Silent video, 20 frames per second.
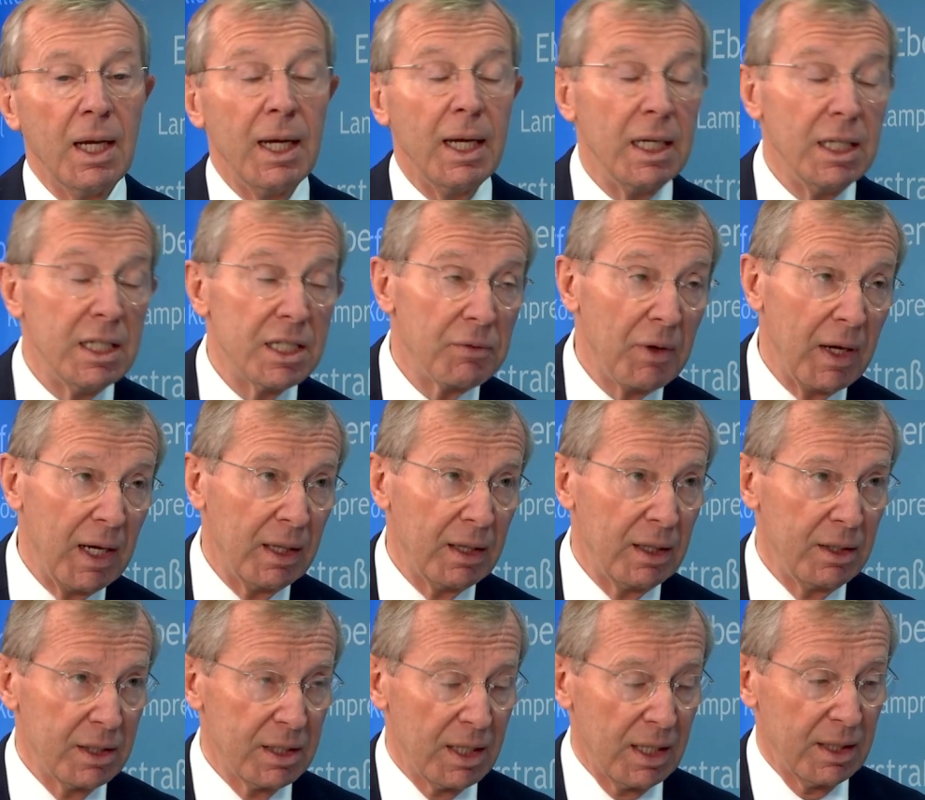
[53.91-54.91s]
ins
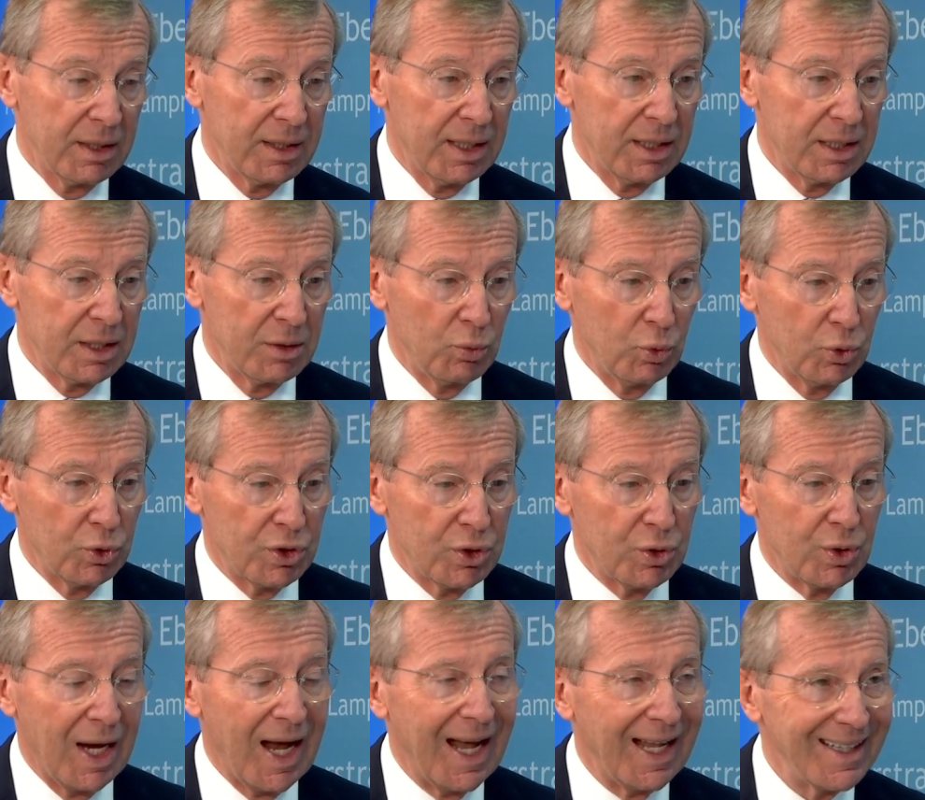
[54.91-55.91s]
Verhältnis äh, setzen muss
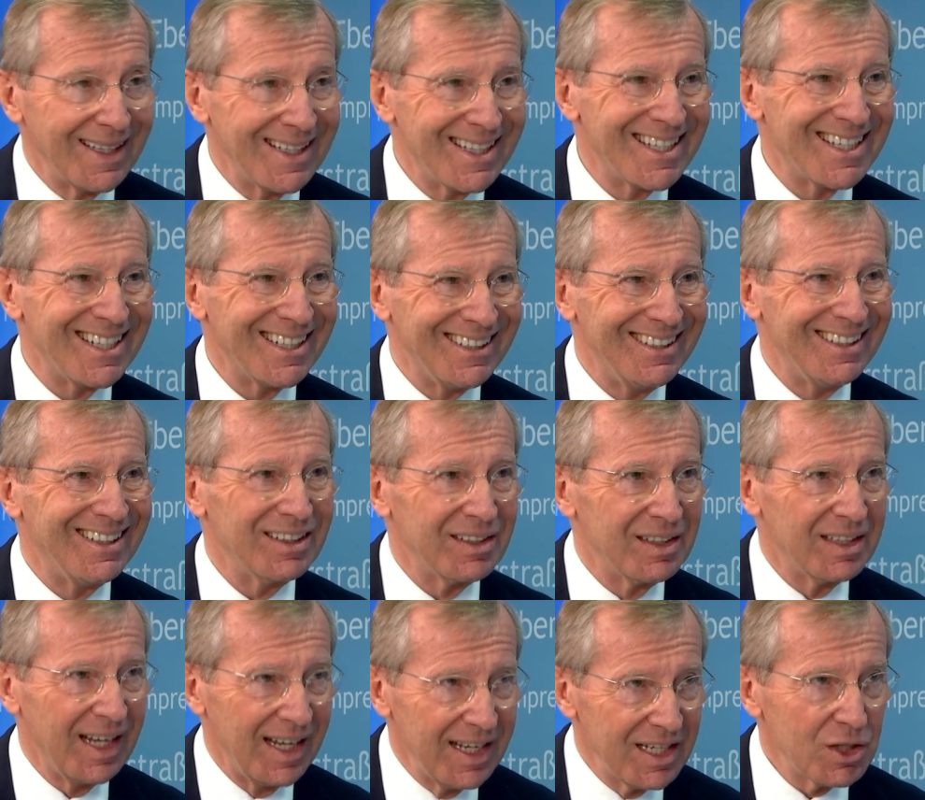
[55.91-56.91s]
zur Anzahl
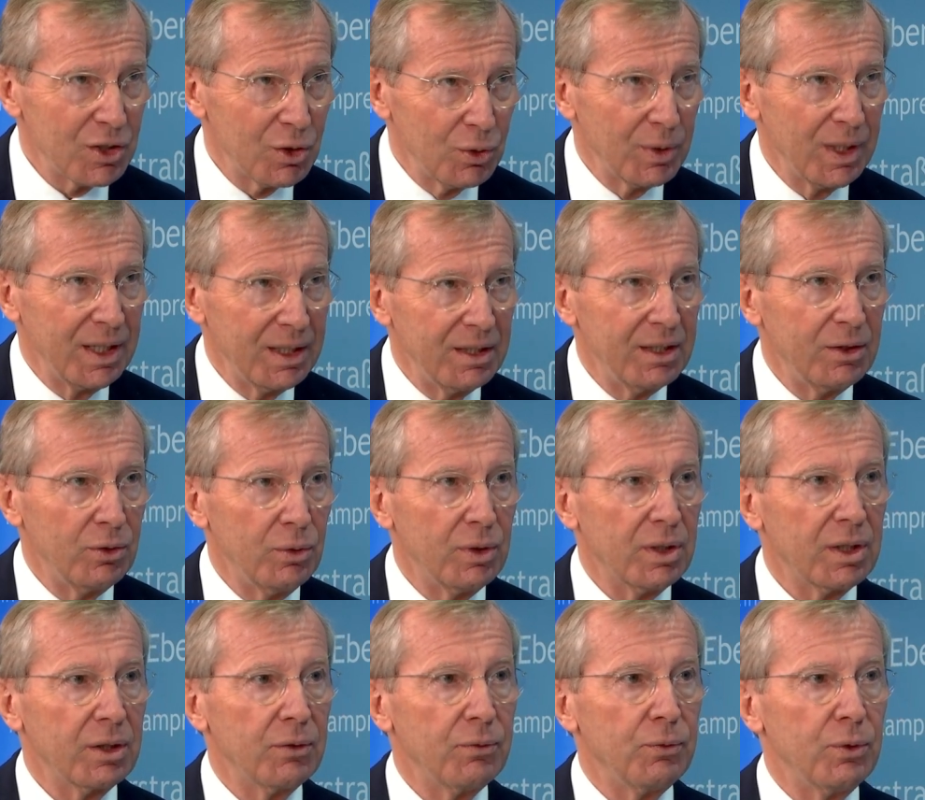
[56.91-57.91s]
der Testungen, die
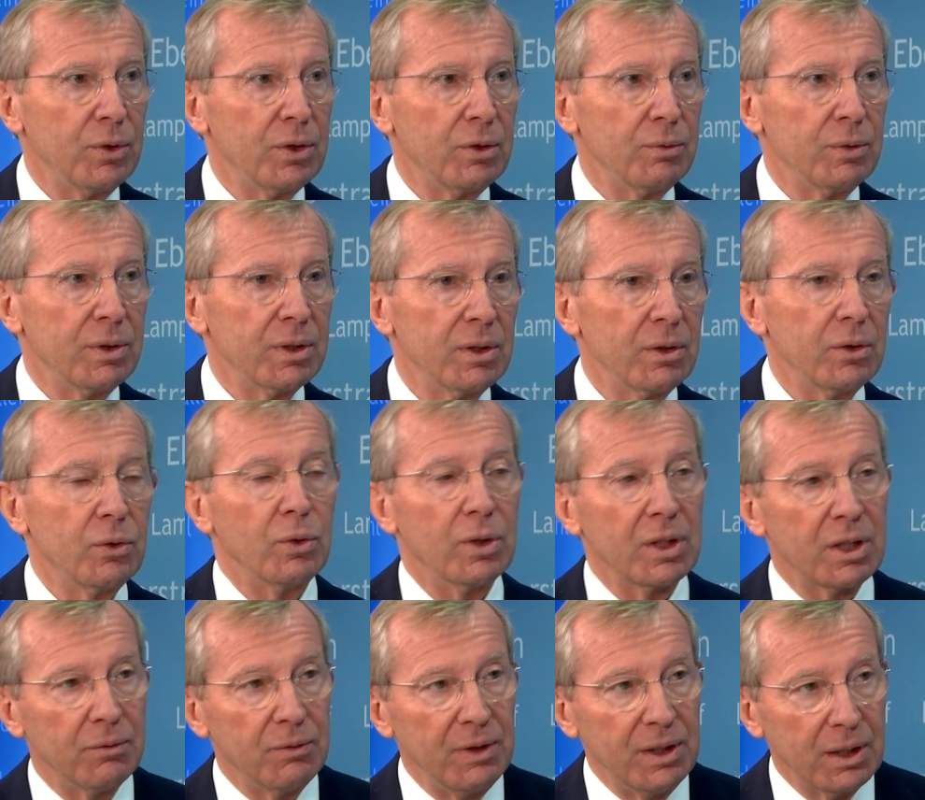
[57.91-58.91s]
durchgeführt wurden,
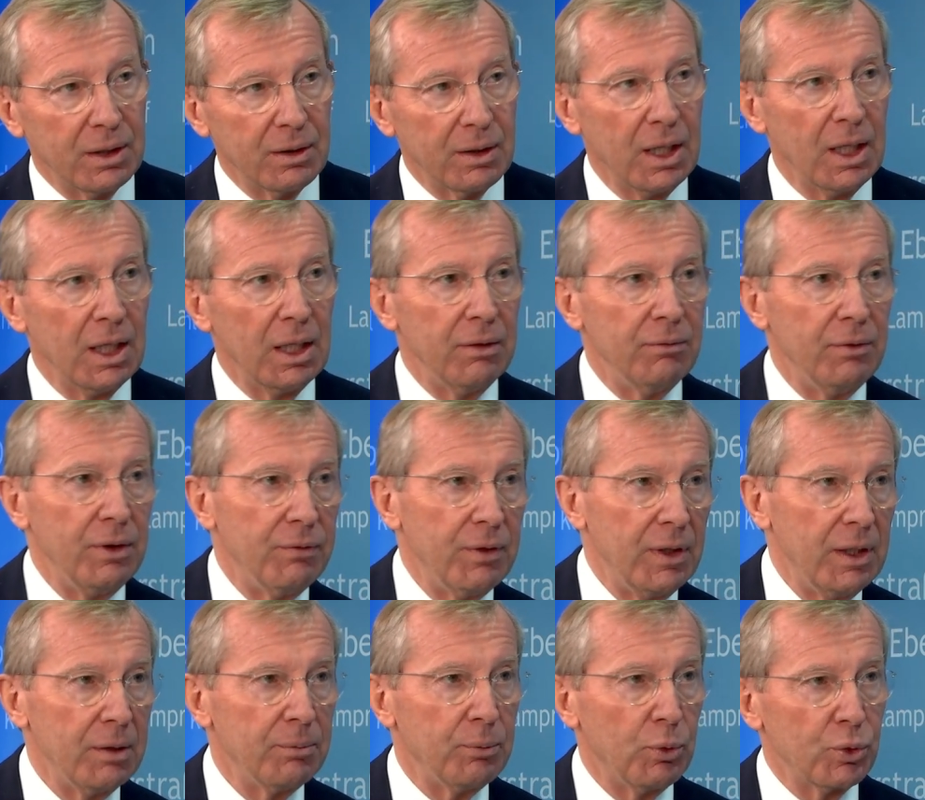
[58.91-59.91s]
dort wieder wie
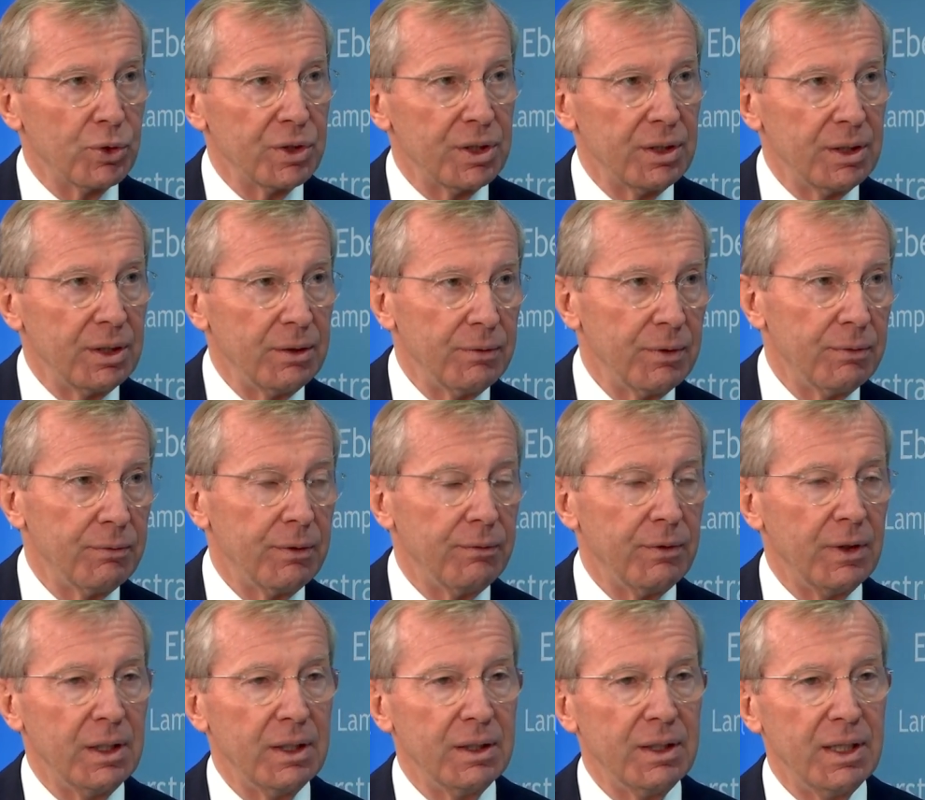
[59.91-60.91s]
viele positive, wie viele